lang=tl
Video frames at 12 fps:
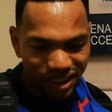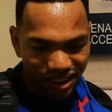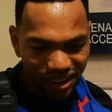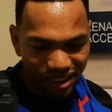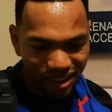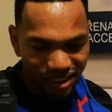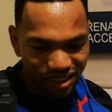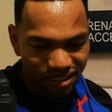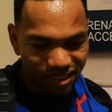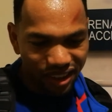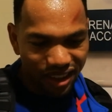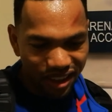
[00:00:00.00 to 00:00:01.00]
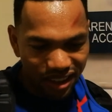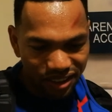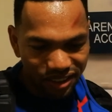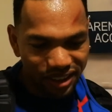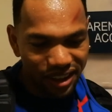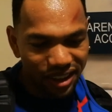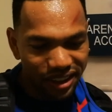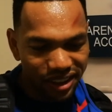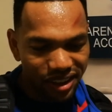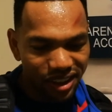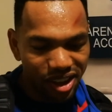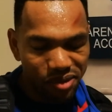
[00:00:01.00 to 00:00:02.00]
Tsaka yun nga,
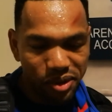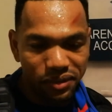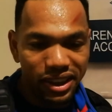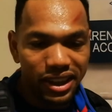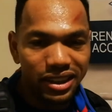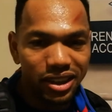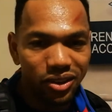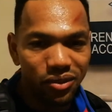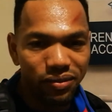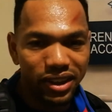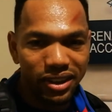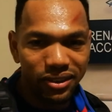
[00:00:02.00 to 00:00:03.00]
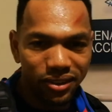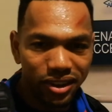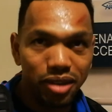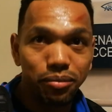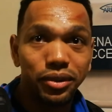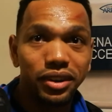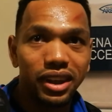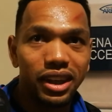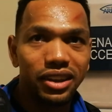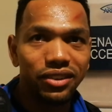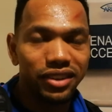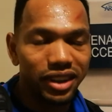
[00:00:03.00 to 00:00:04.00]
alam naman natin kung paano importante
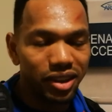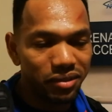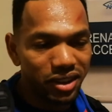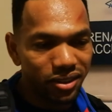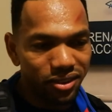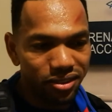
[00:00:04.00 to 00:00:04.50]
yung game. Ah.